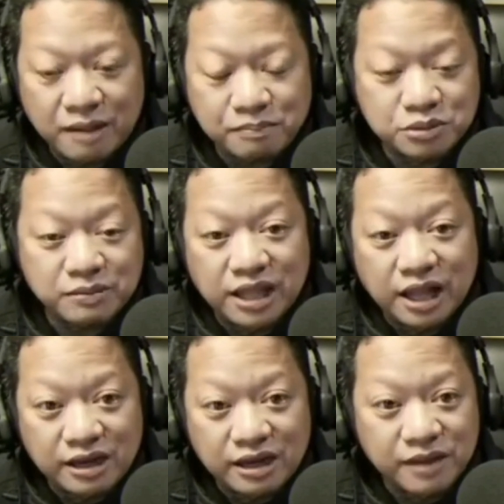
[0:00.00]
tapos
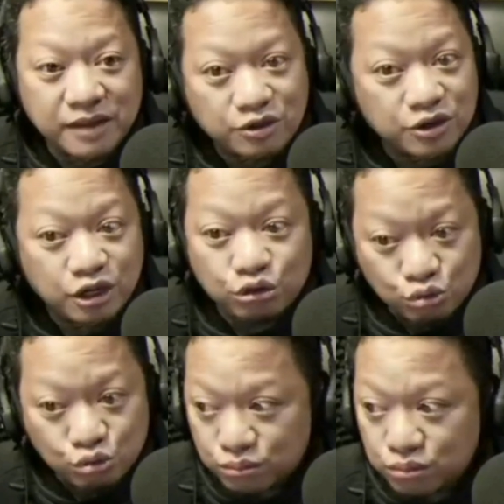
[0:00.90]
magtatanim kayo hindi
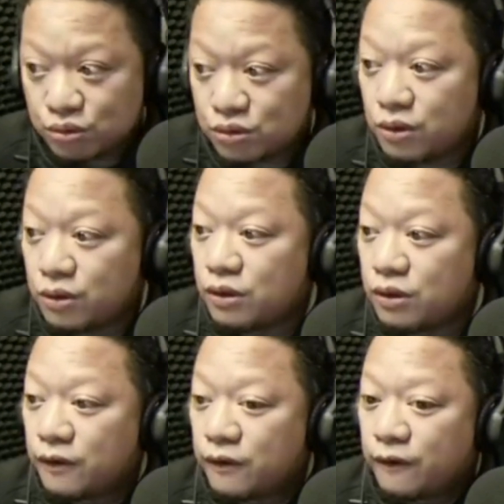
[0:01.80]
tutubo.
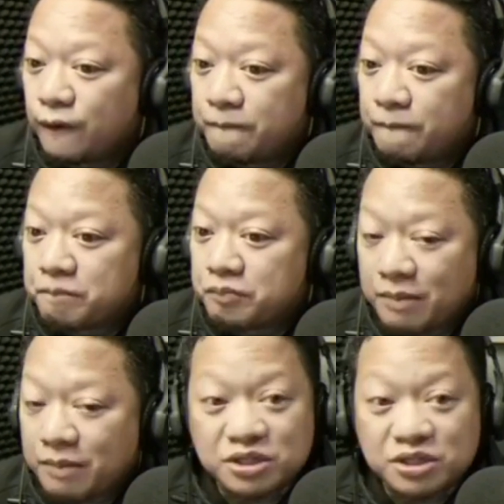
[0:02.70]

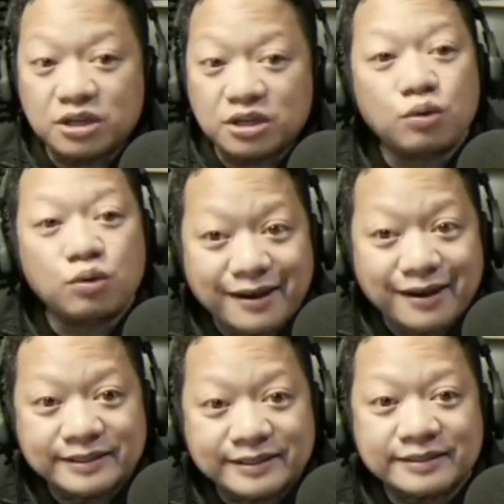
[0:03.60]
Tapos hindi uulan.